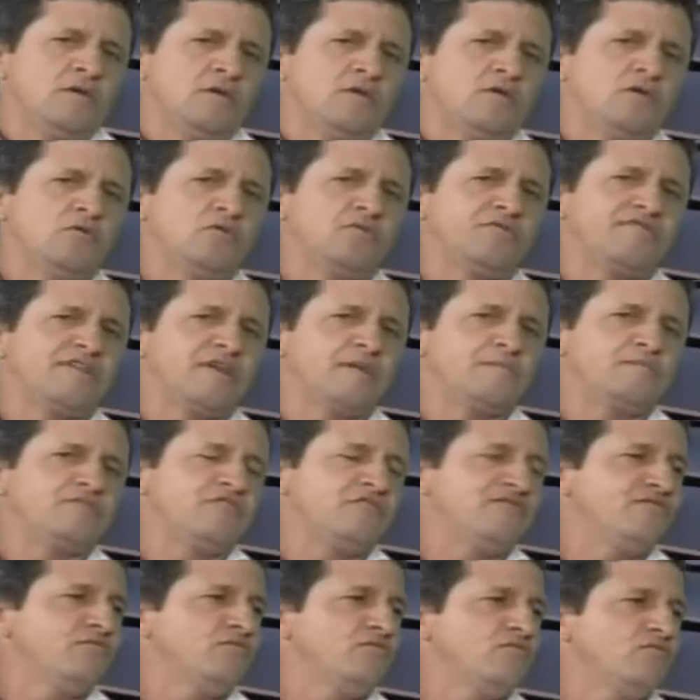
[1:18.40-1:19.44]
eu sempre
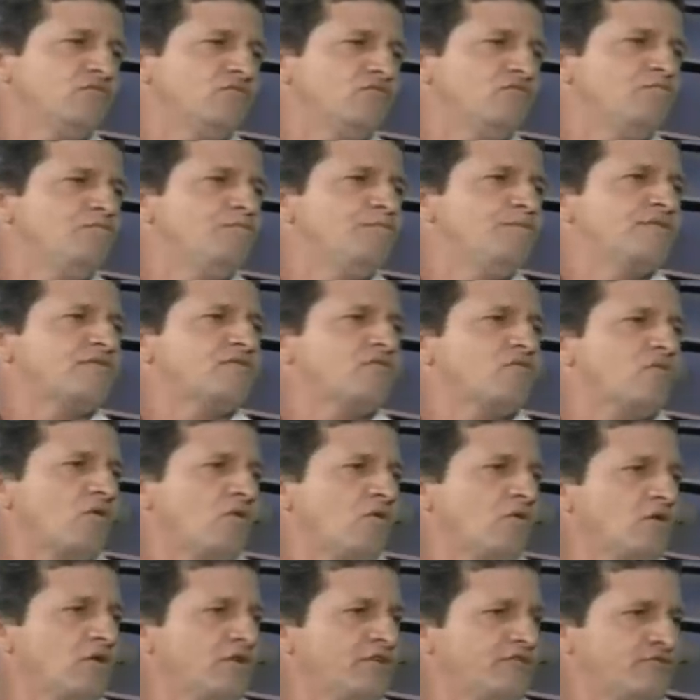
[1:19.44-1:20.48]
tive um, um
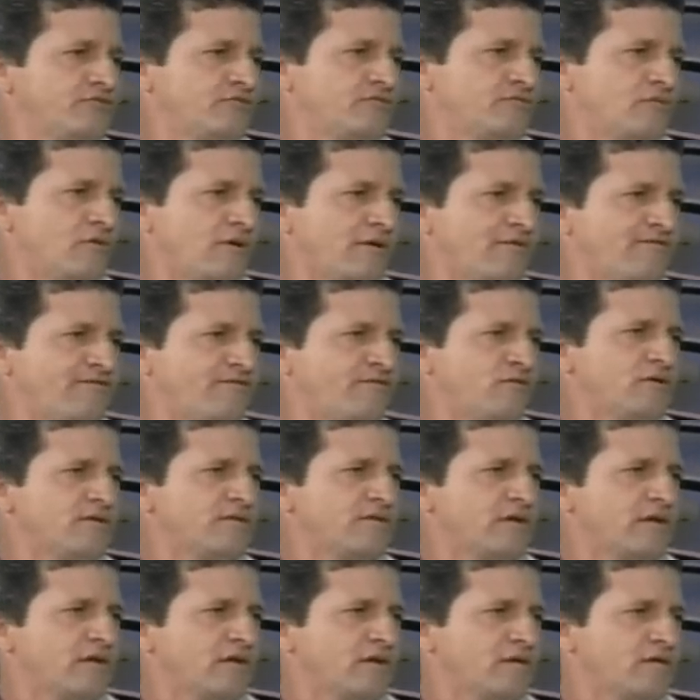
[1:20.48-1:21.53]
psicológico, uma
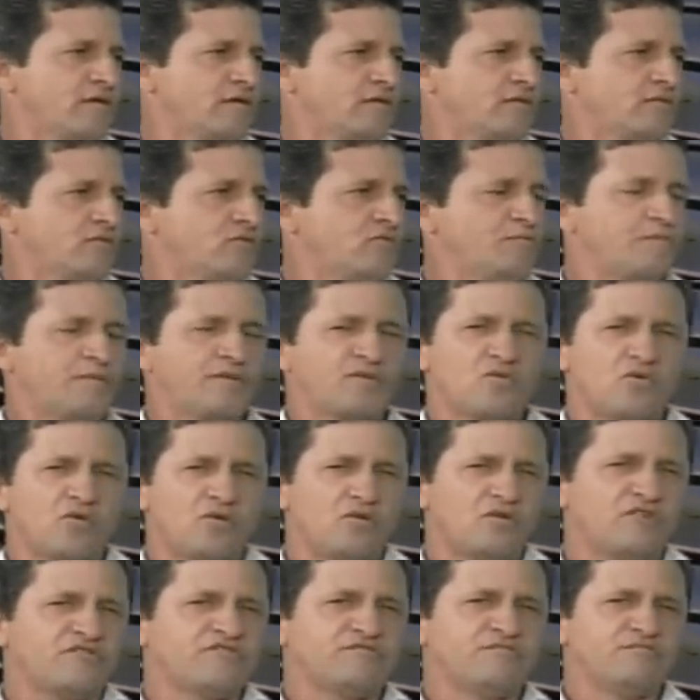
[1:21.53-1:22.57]
força do
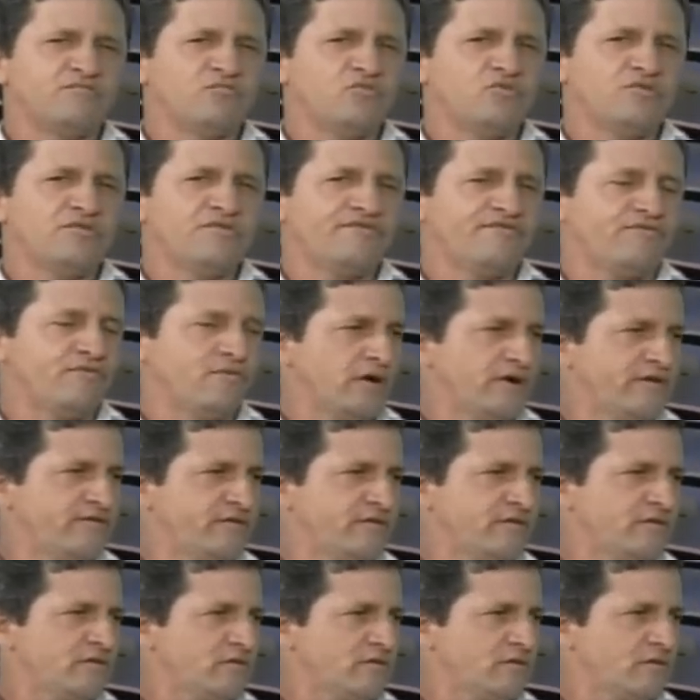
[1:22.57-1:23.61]
psicológico muito
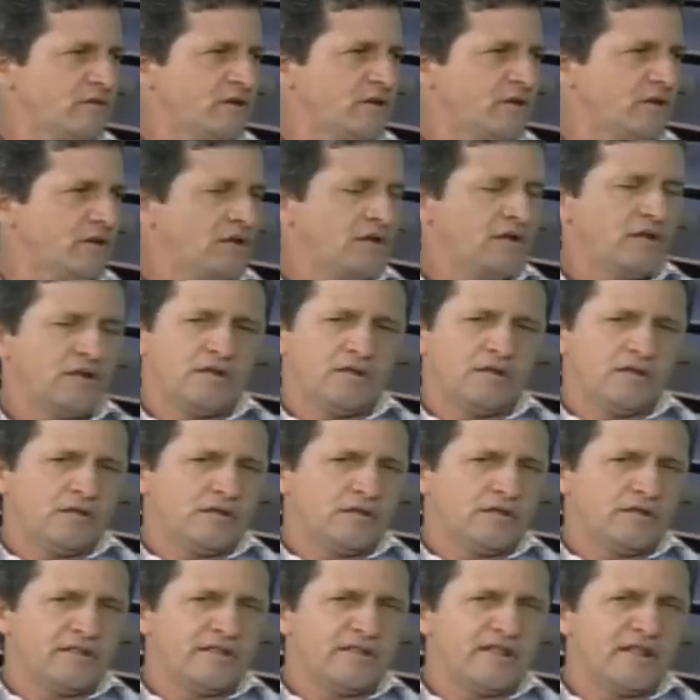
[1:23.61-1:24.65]
forte.
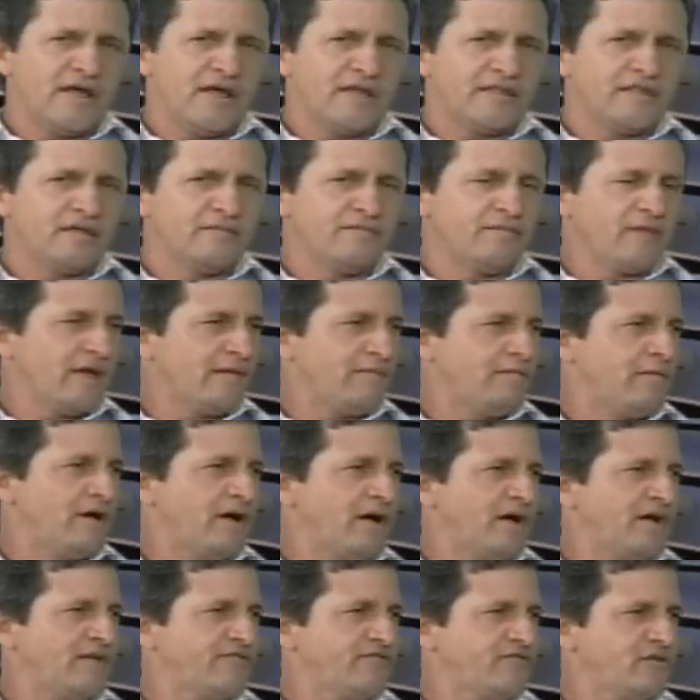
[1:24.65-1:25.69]
Nada me
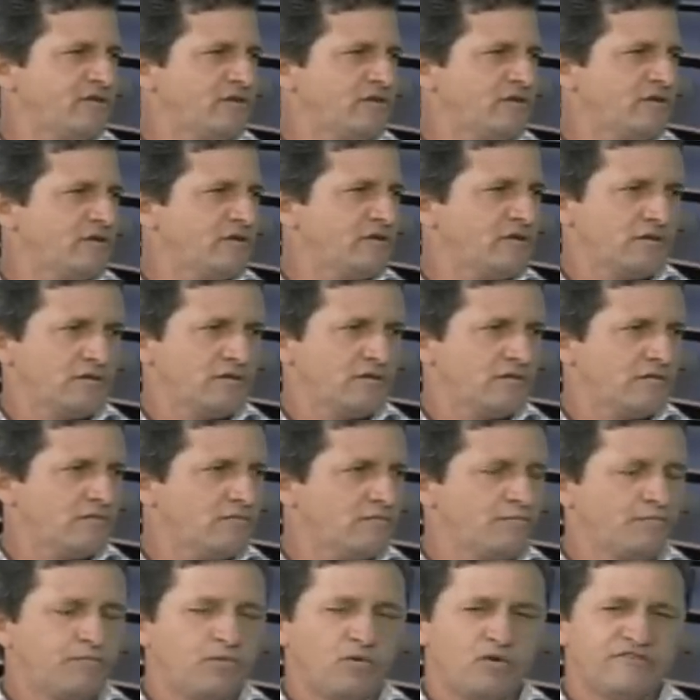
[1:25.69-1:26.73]
abate,
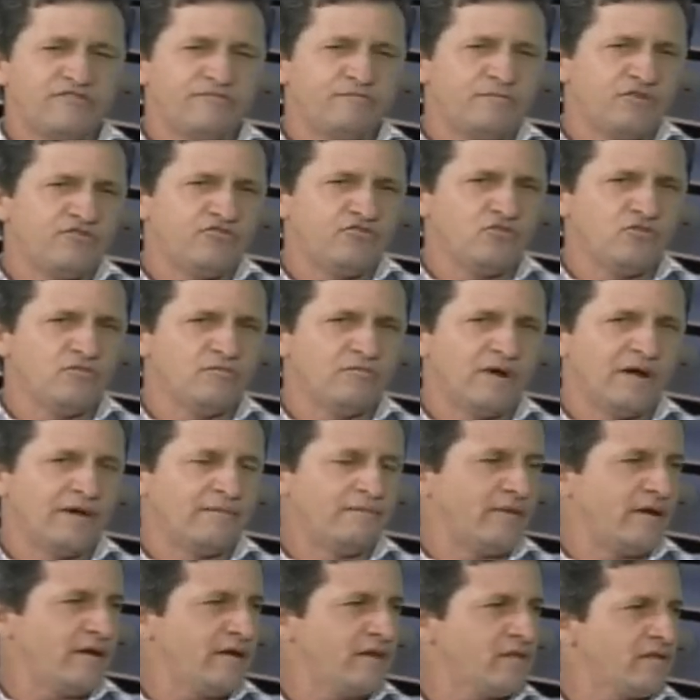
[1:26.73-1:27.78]
pode me derrubar,
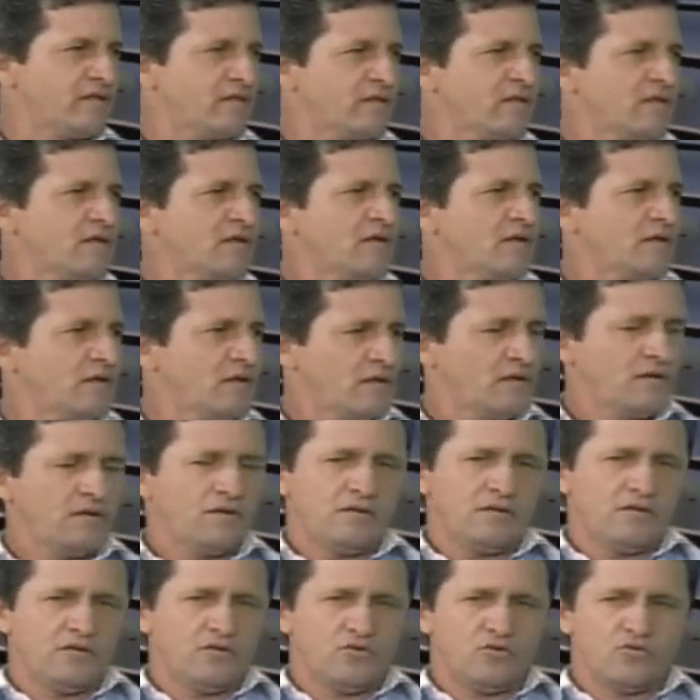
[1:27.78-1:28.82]
mas
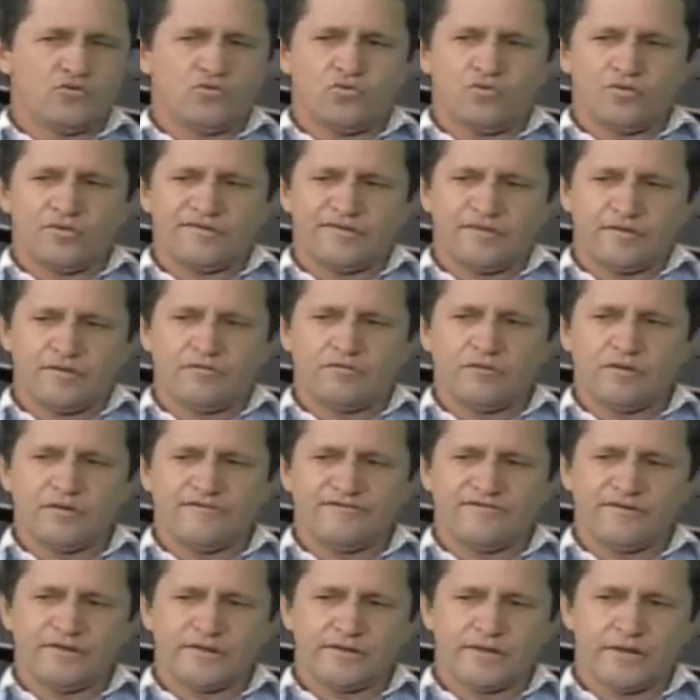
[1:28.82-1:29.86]
eu consigo
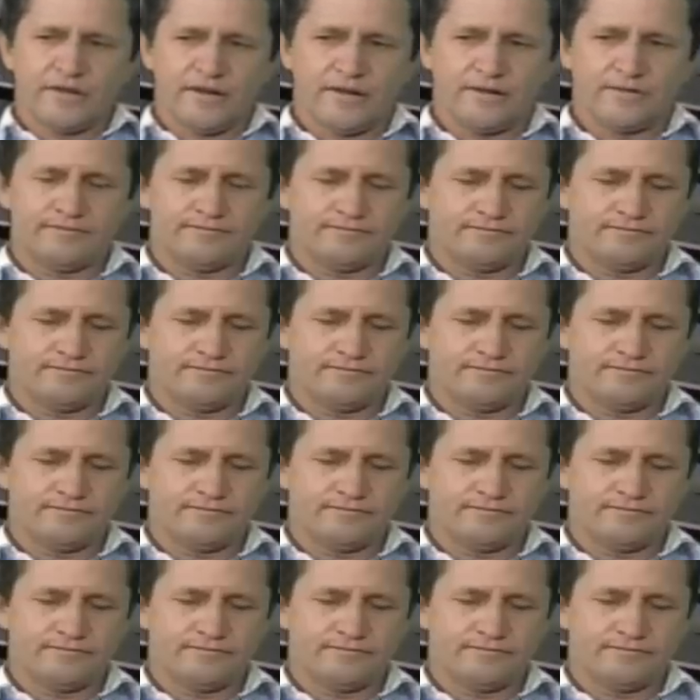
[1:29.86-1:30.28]
levantar.